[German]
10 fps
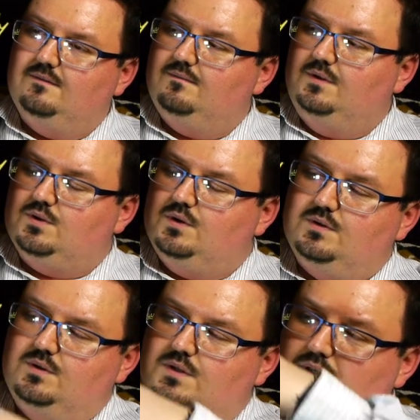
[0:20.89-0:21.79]
Wie soll ich,
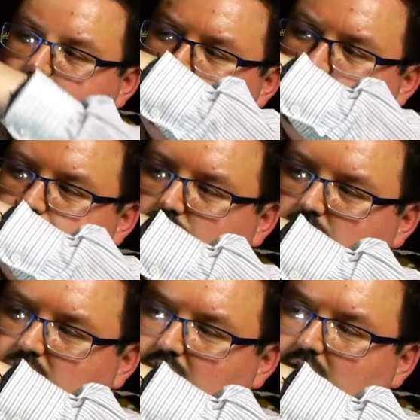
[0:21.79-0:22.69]
soll ich sie nicht ein bisschen
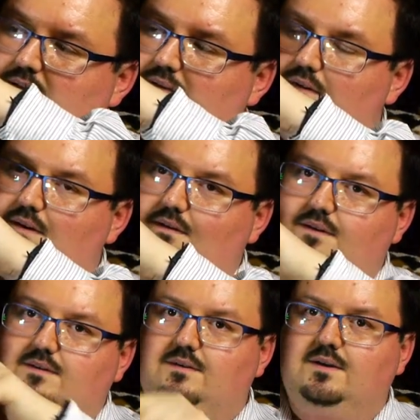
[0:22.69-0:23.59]
zurückziehen? Nein, lass Finger weg halt
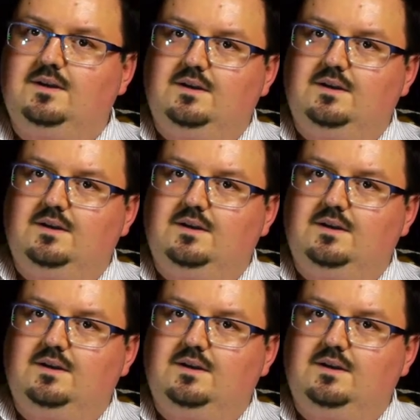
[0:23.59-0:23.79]
davon.